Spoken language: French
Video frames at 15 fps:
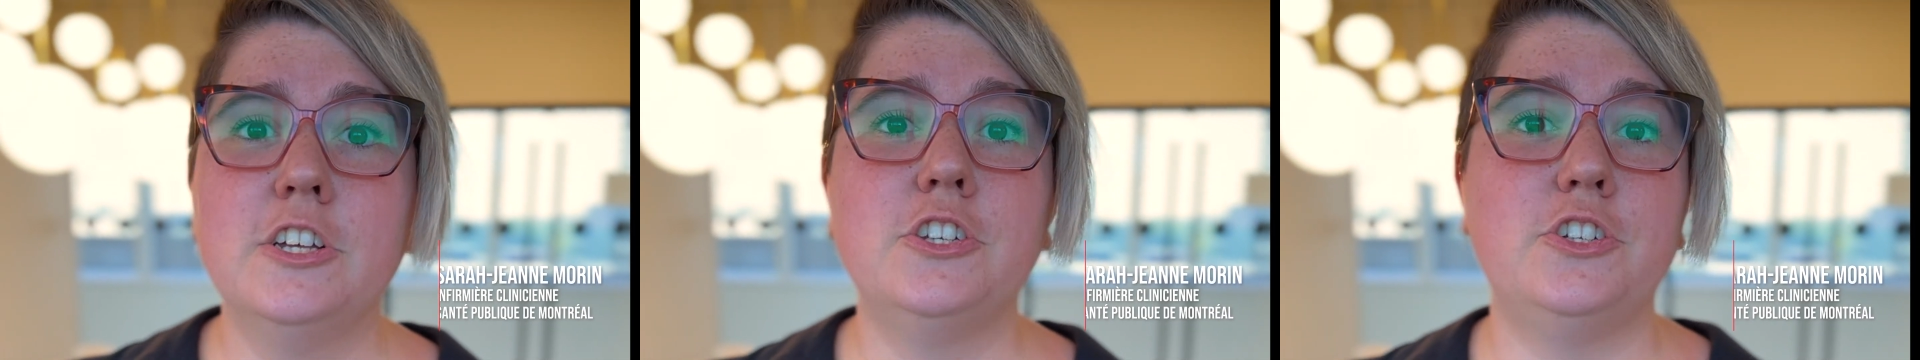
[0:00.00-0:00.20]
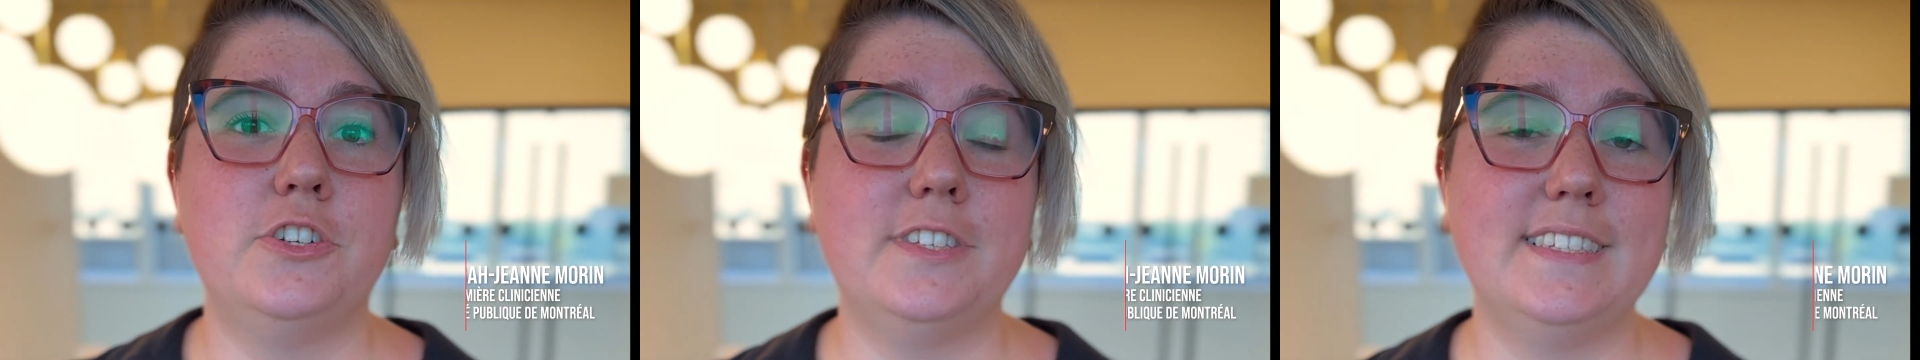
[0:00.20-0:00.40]

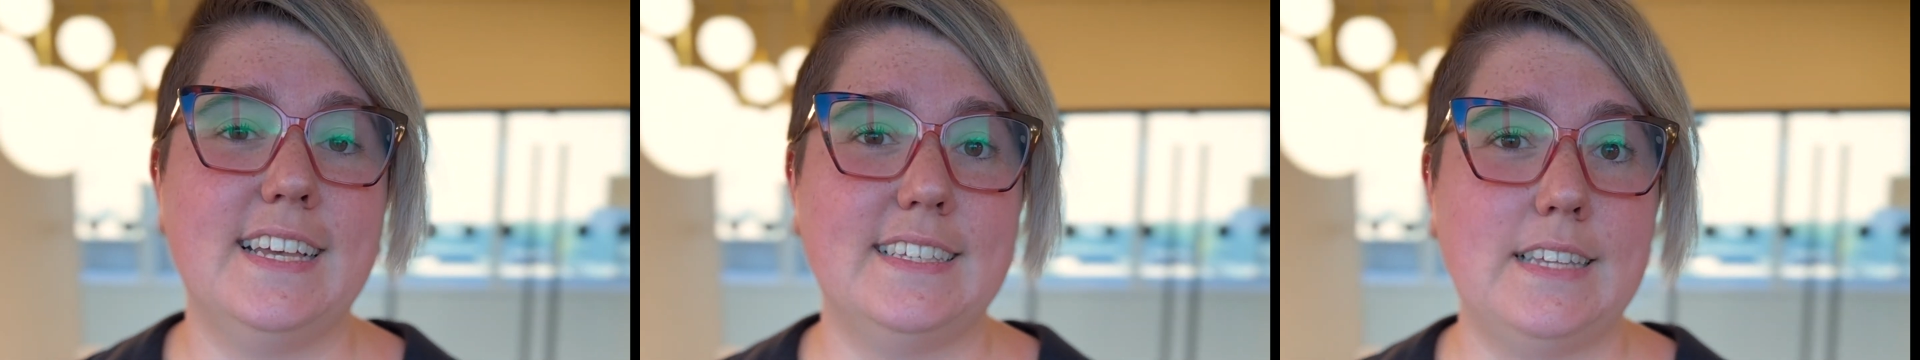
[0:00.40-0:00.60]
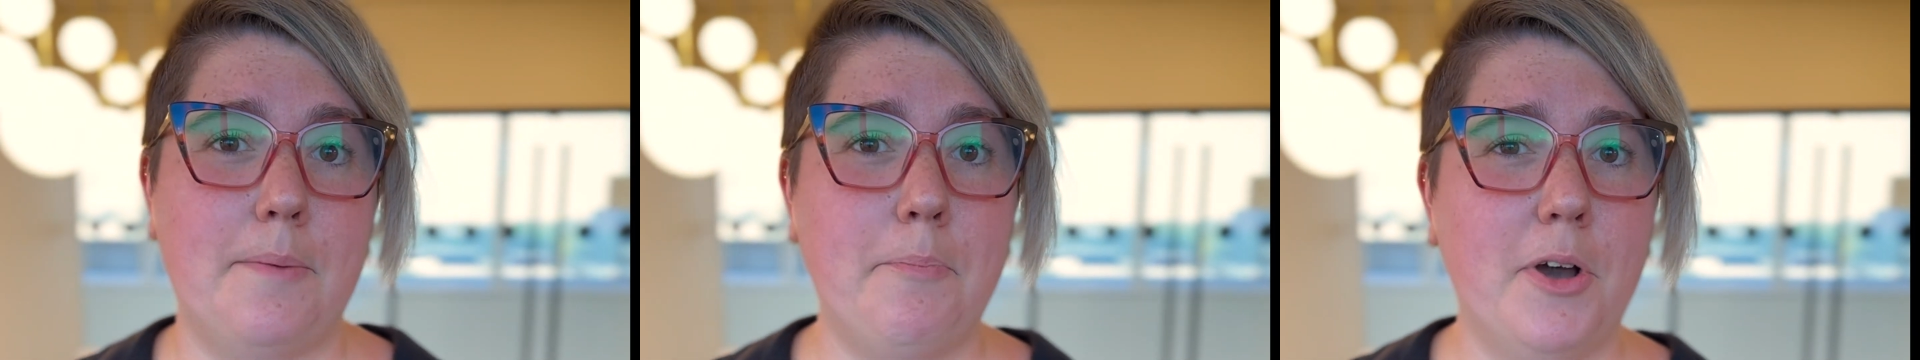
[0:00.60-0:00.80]
jusqu'à
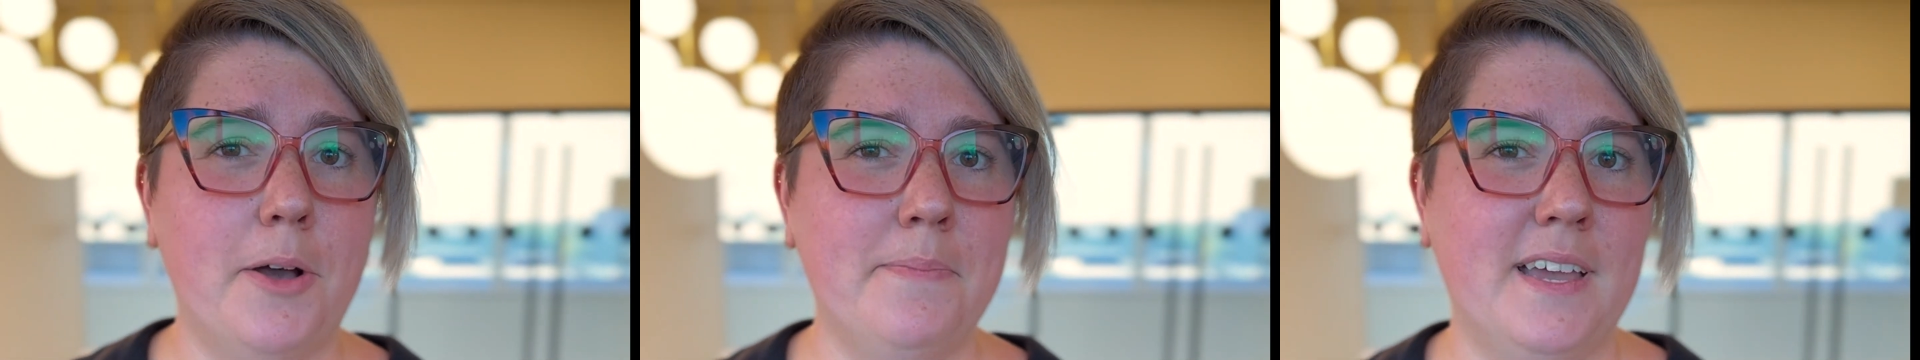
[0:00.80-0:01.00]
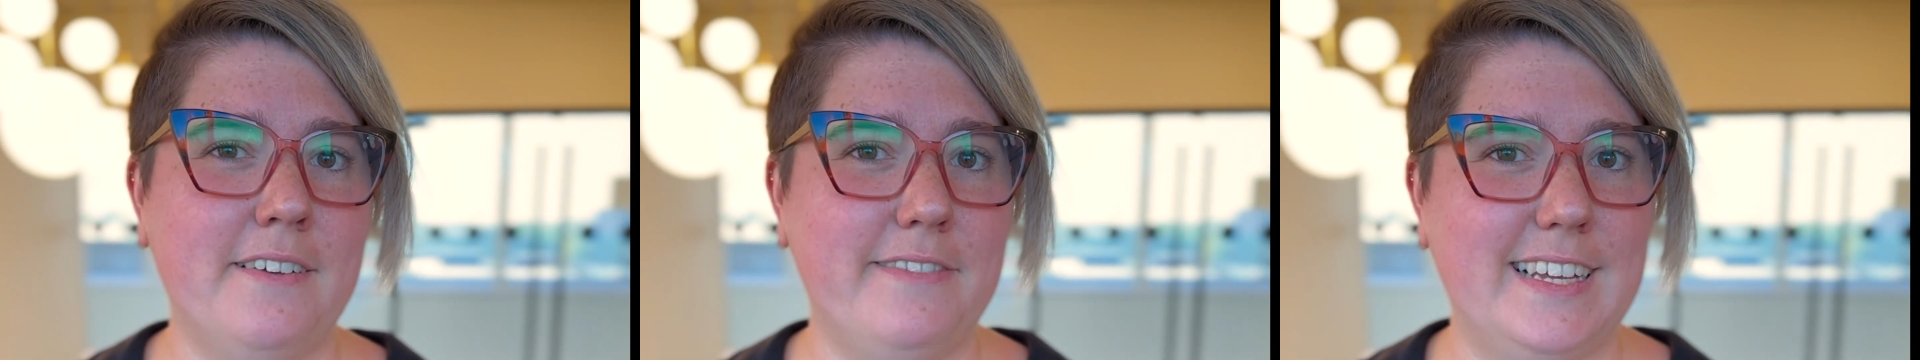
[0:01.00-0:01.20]
sa
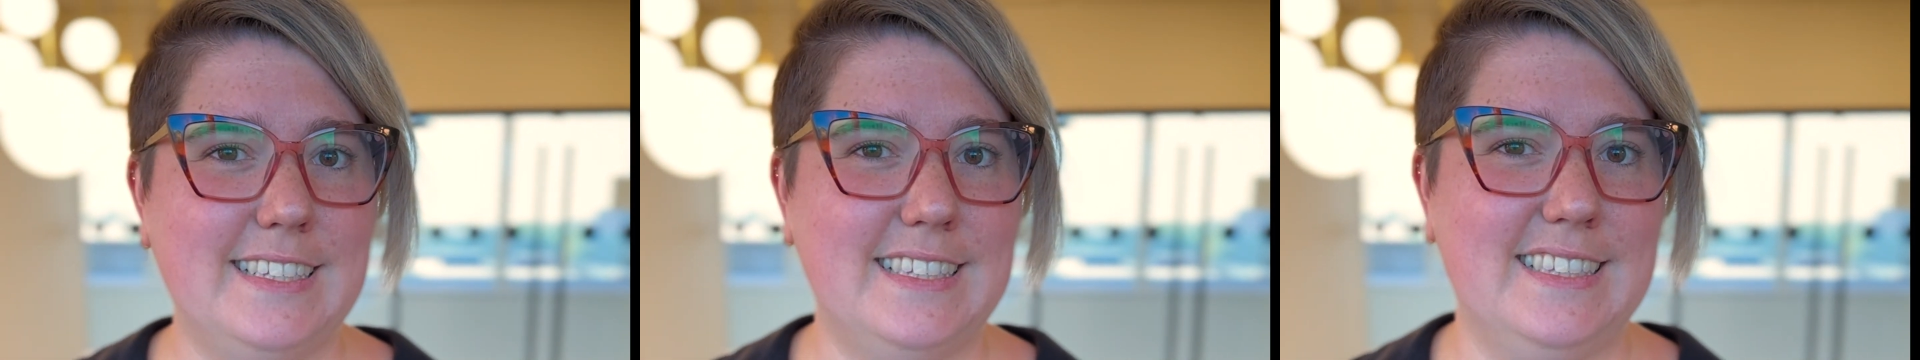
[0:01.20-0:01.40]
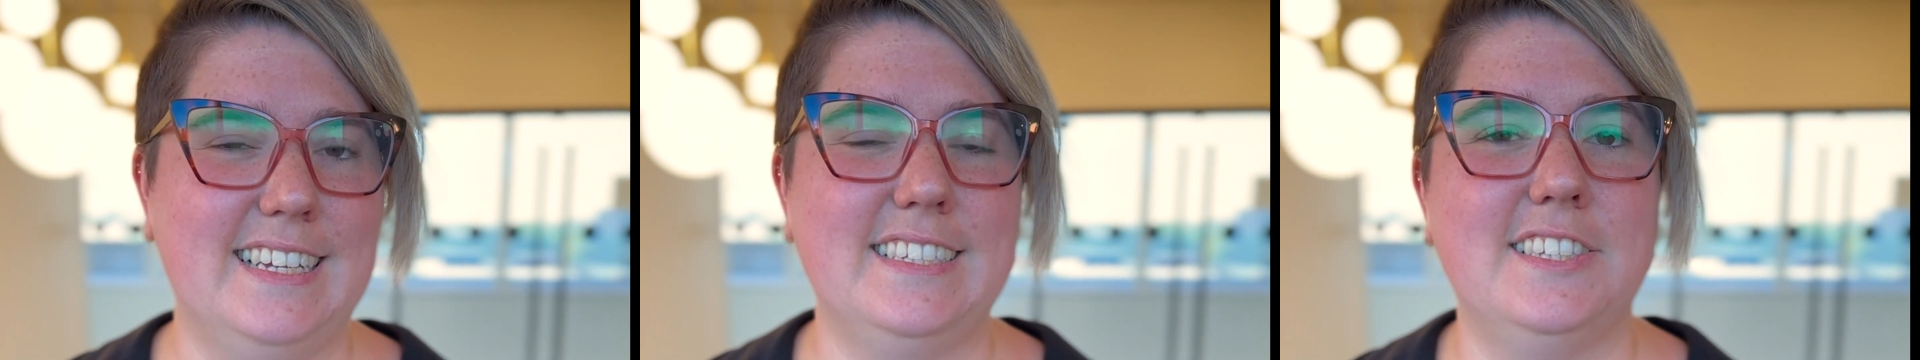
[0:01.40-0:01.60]
première
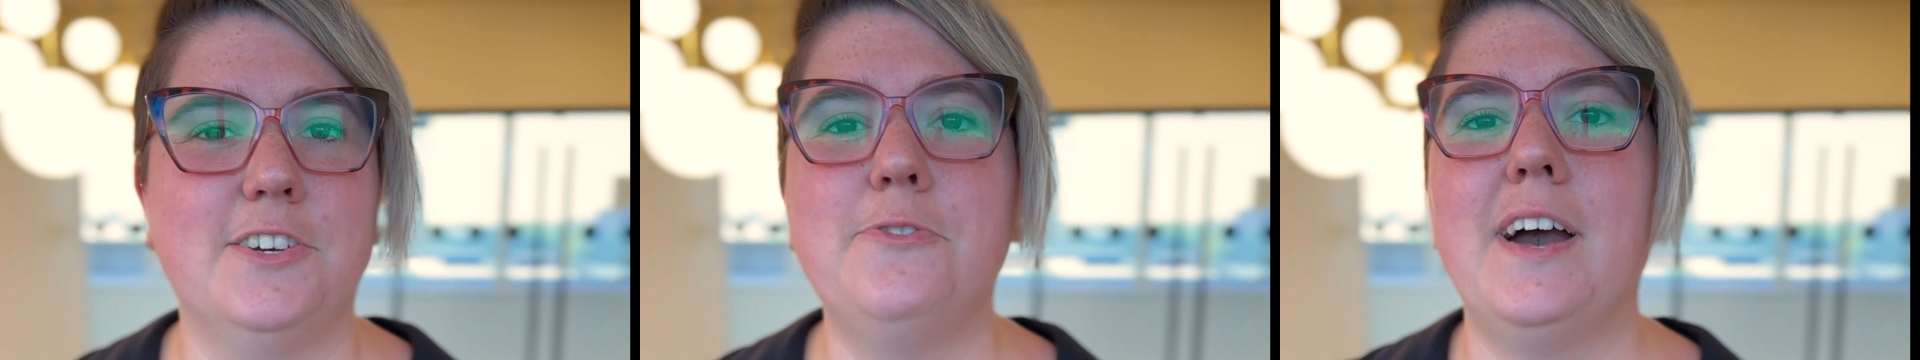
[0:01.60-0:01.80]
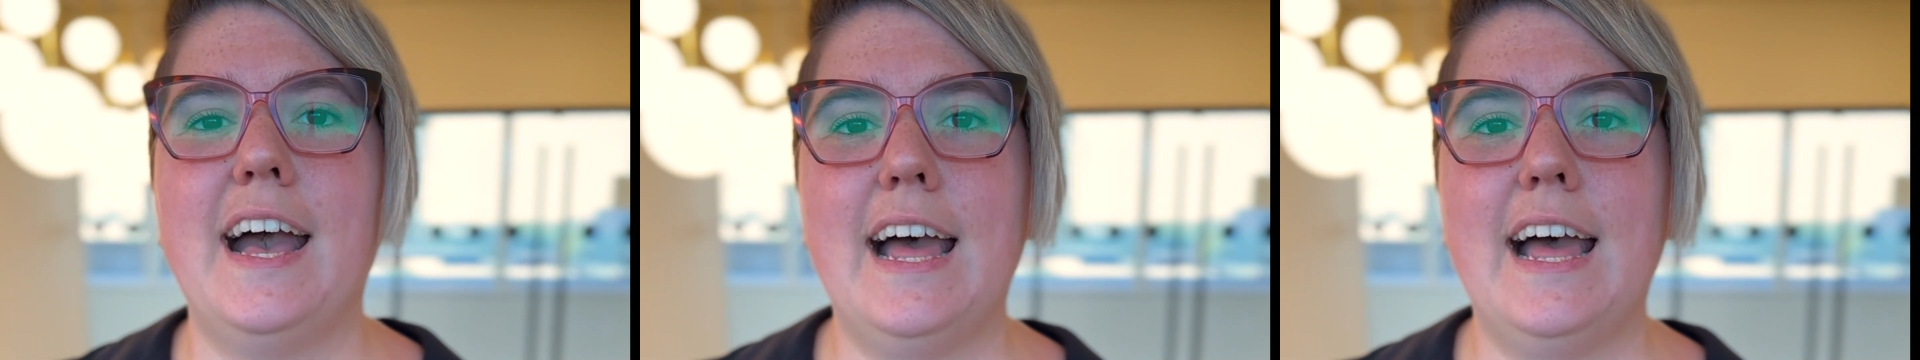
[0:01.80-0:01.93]
vaccination